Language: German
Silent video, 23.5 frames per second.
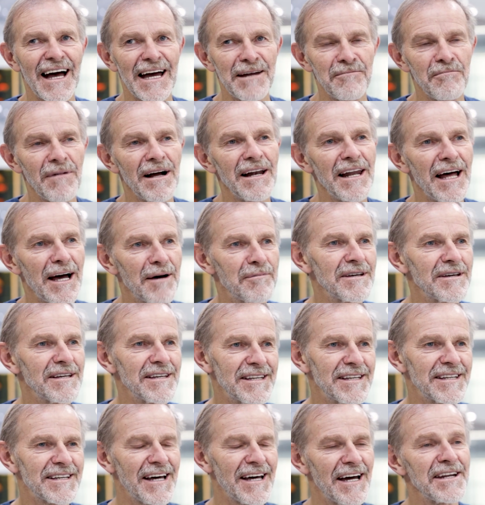Einmal habe
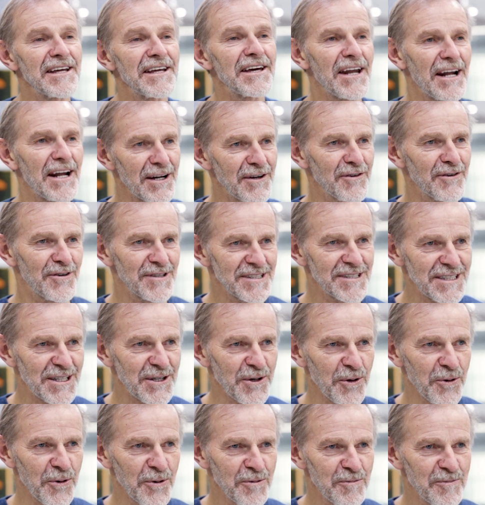ich keine
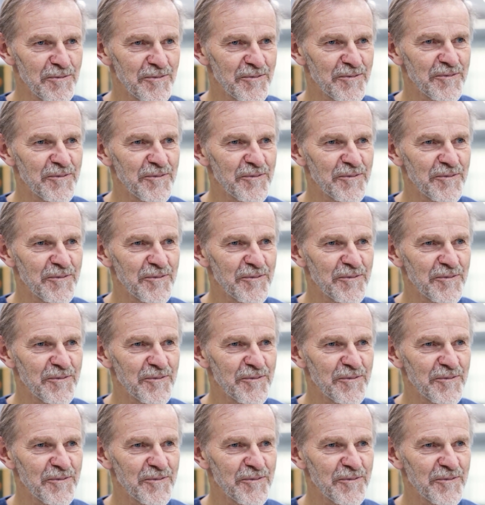Krankenversicherung